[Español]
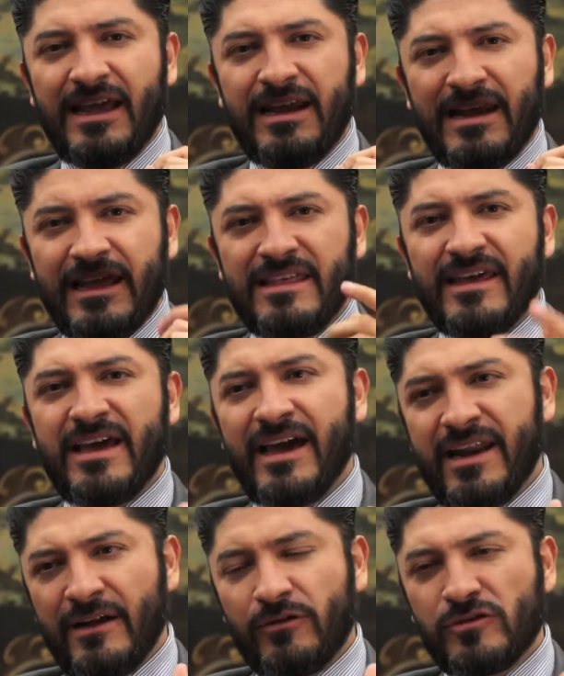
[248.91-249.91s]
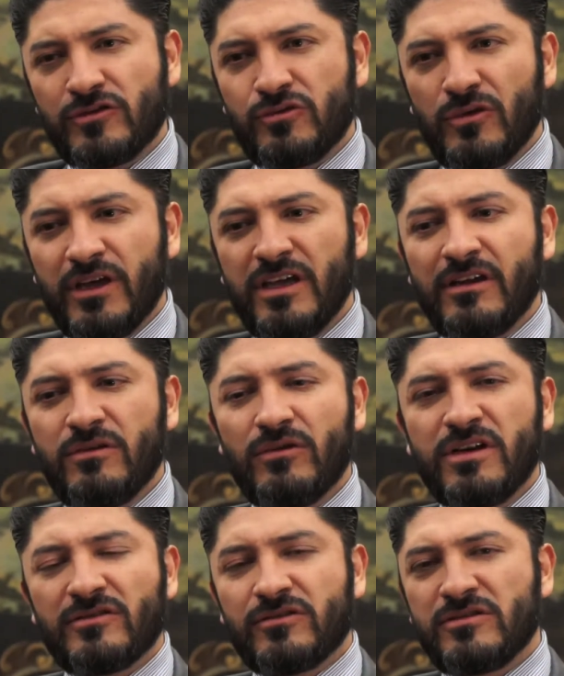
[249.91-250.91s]
La idea era construir
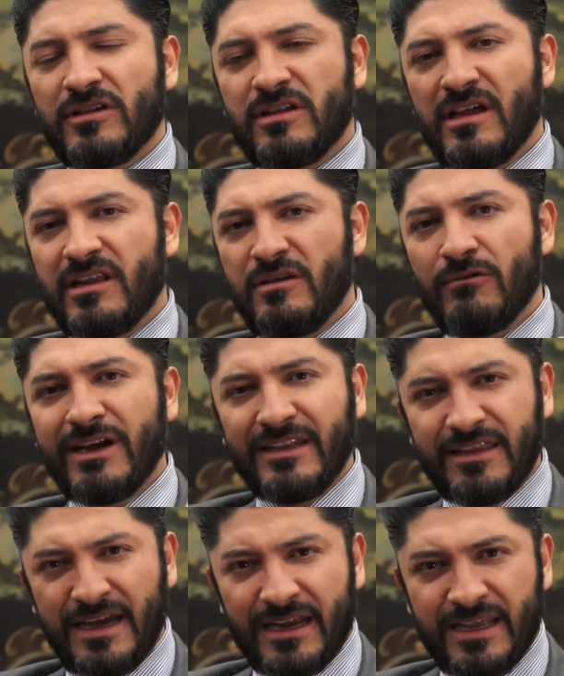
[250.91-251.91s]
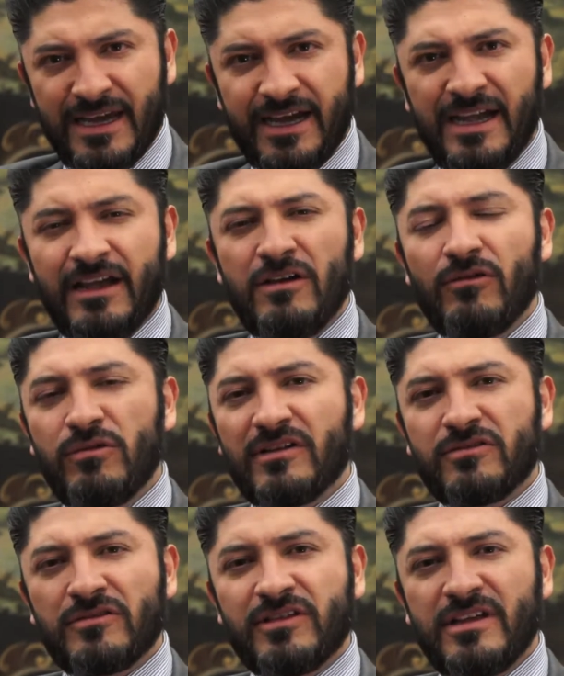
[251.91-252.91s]
una sociedad igualitaria, una
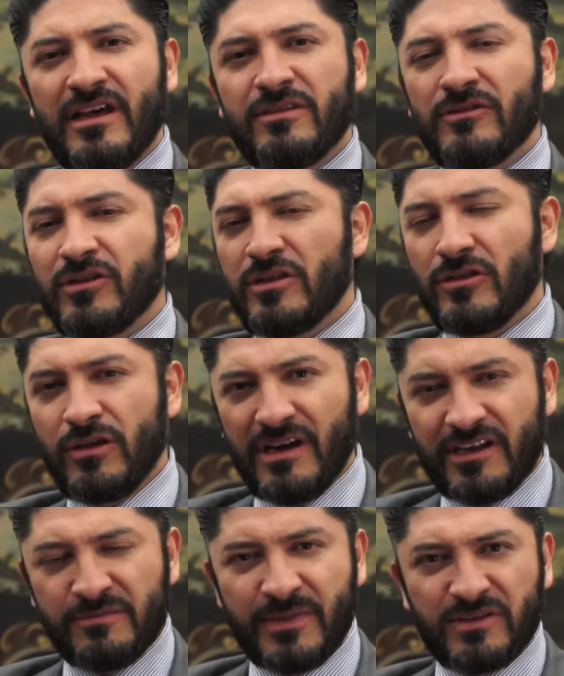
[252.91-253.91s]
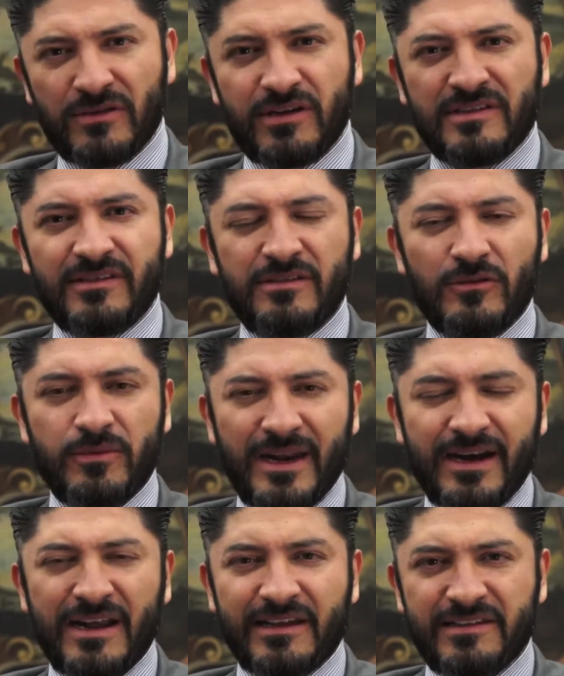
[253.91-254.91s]
sociedad en donde todas las personas
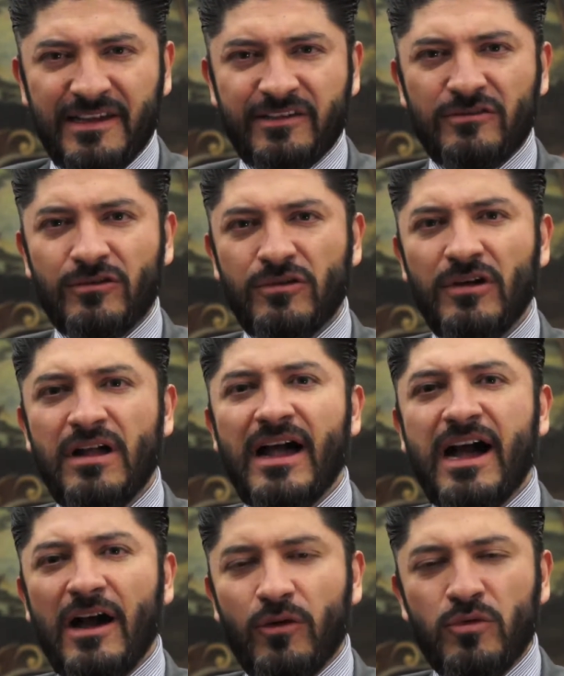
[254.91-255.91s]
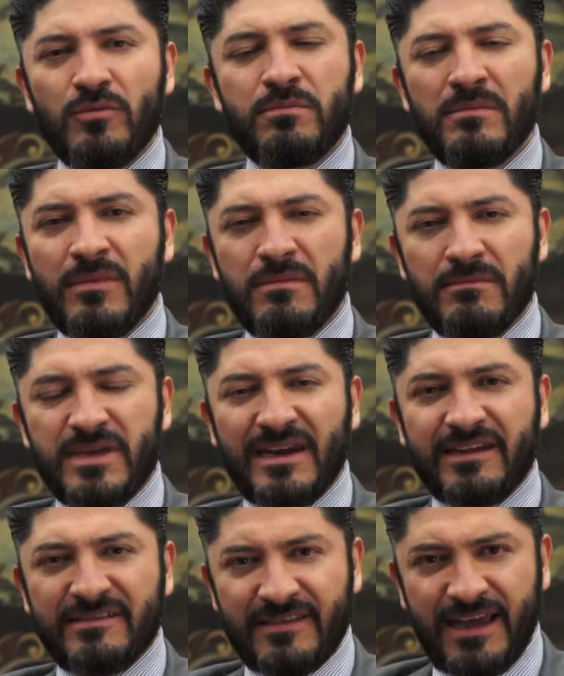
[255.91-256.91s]
tuvieran acceso a un
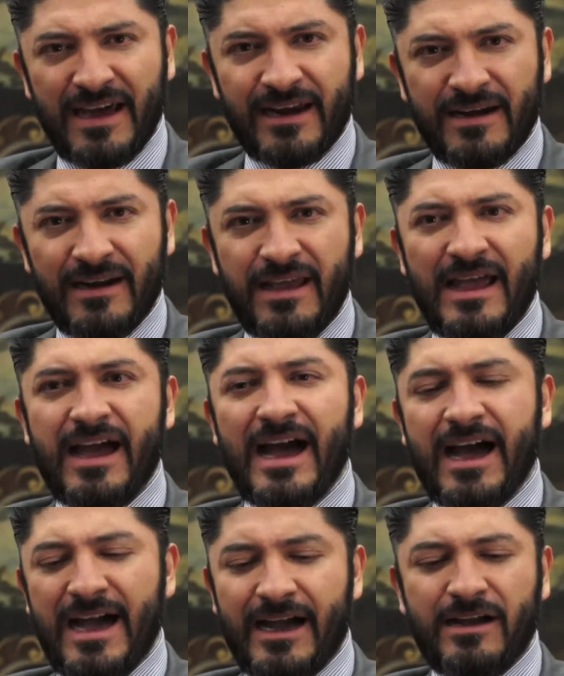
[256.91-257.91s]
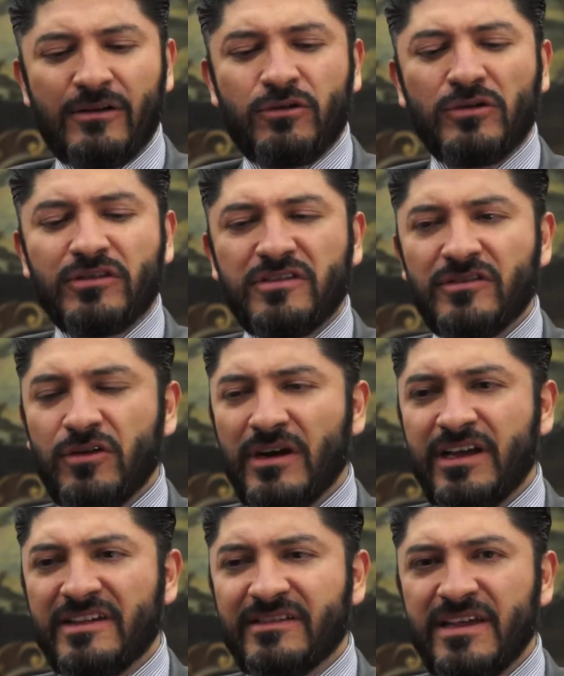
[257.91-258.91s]
bienestar, a
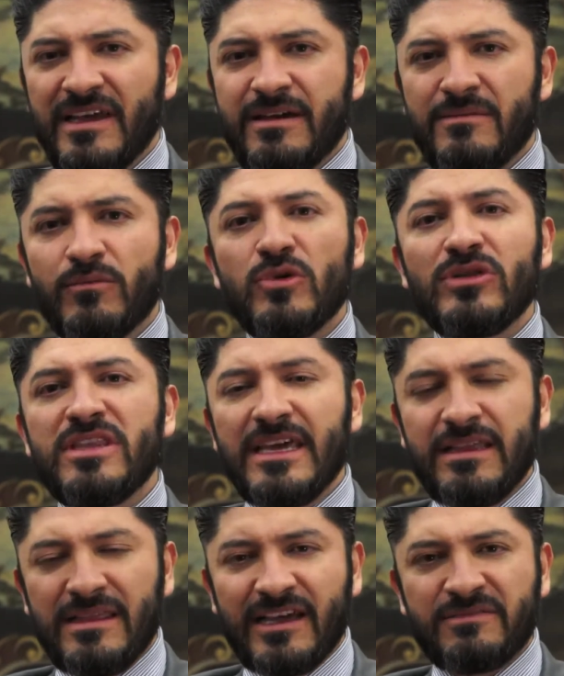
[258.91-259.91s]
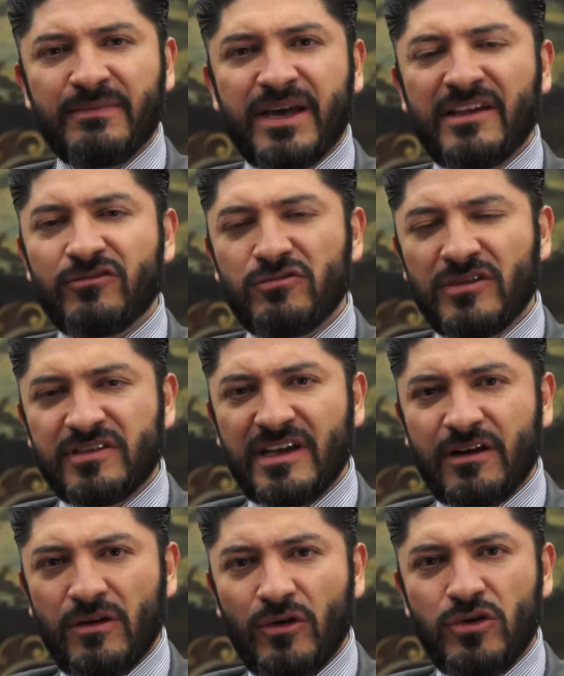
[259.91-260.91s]
condiciones muy dignas para su
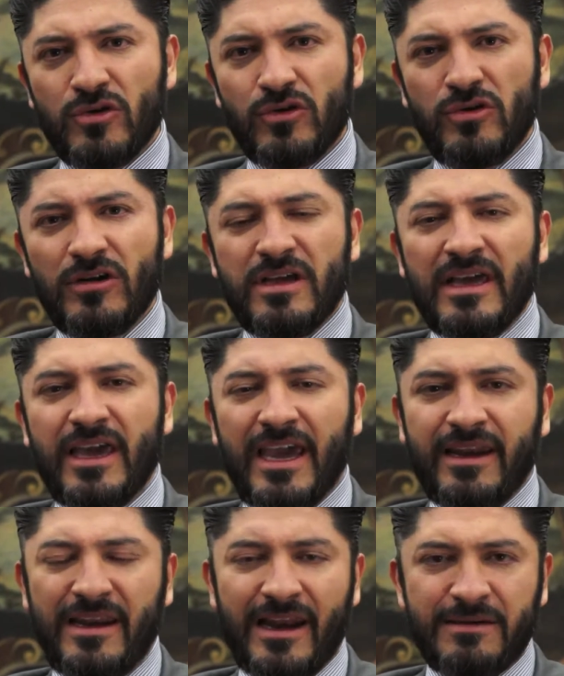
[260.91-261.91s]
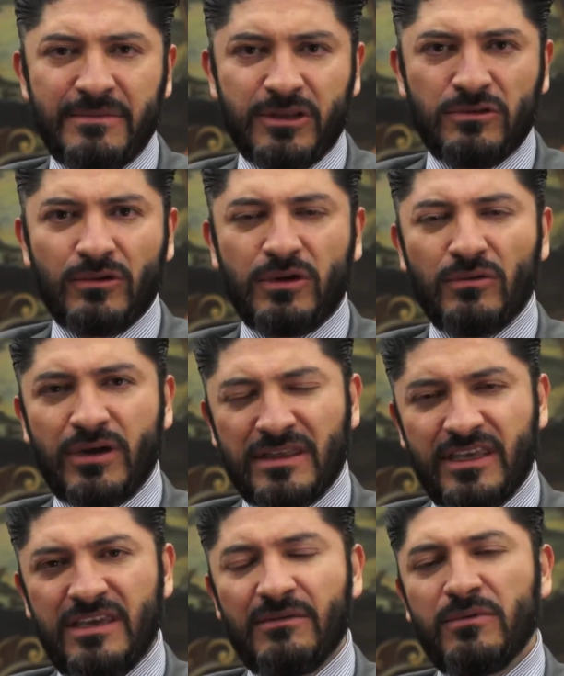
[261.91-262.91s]
desarrollo en el ámbito
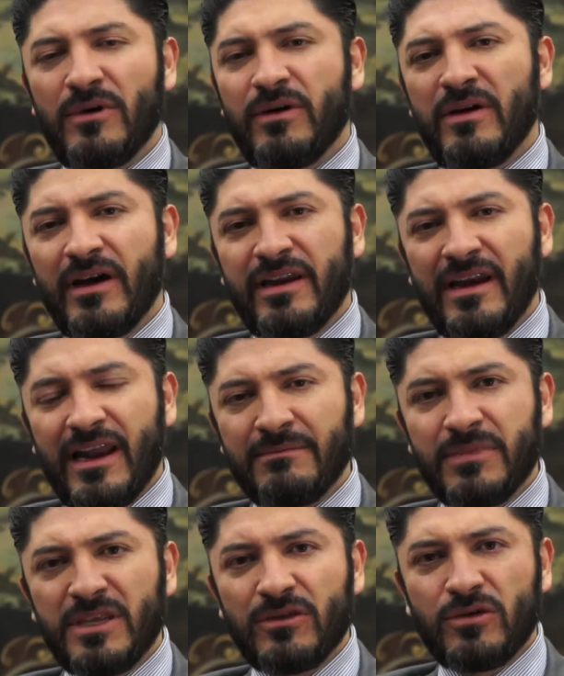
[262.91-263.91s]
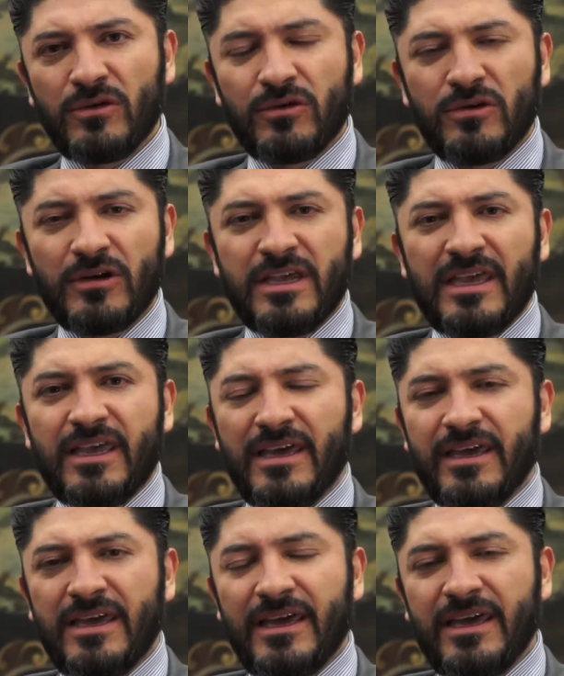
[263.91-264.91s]
educativo, en el ámbito
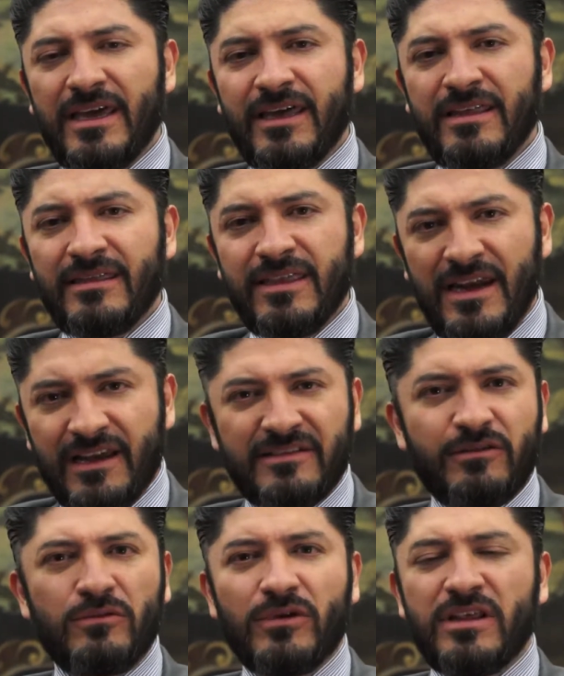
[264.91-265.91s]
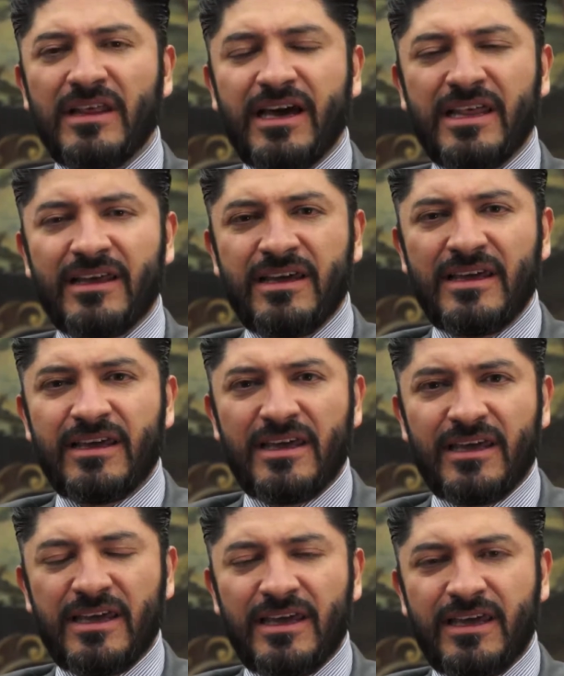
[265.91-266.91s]
eh, de la seguridad,
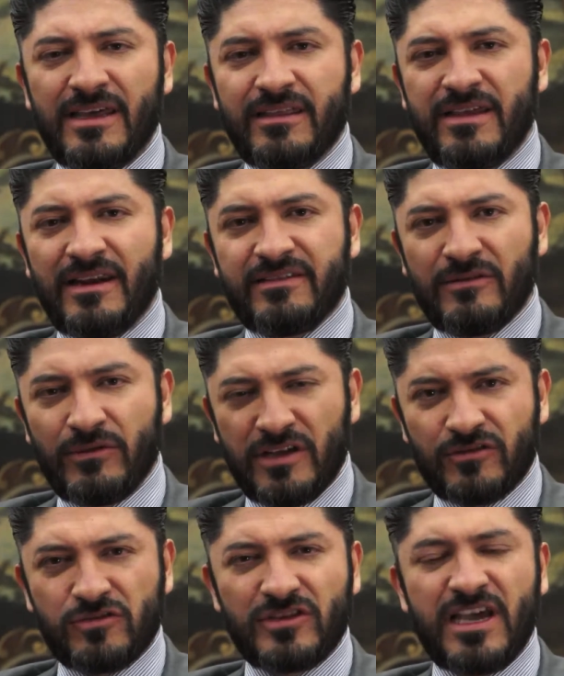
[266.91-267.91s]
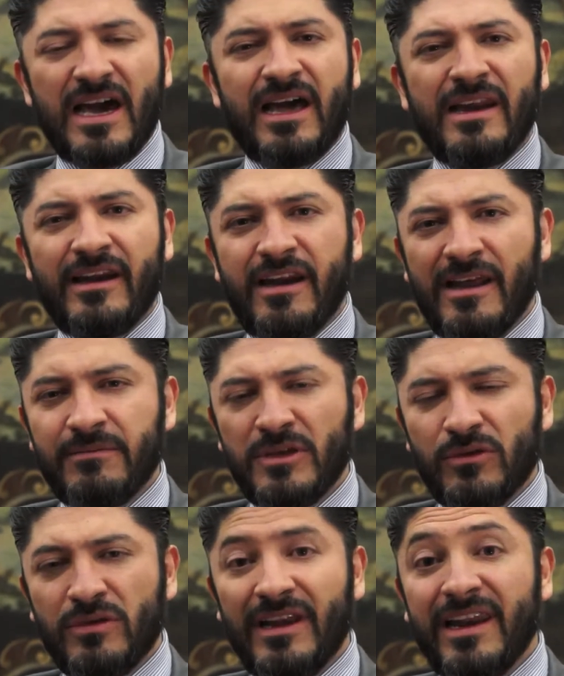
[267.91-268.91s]
eh, de la seguridad social, en el
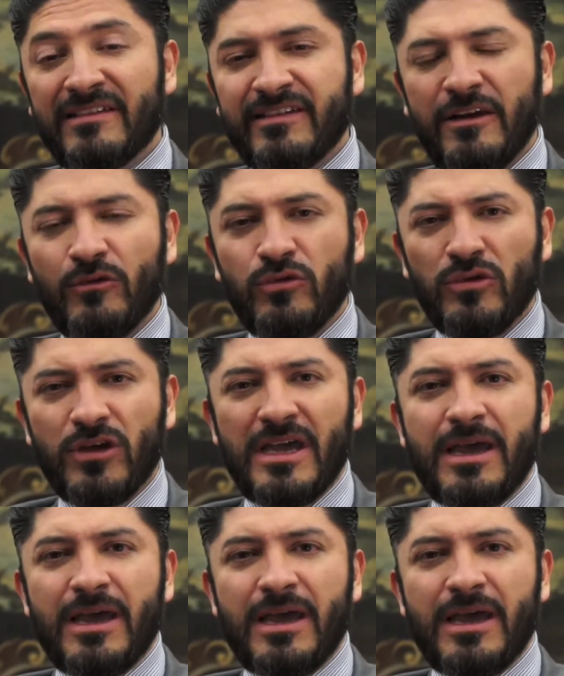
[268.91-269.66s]
ámbito de la salud.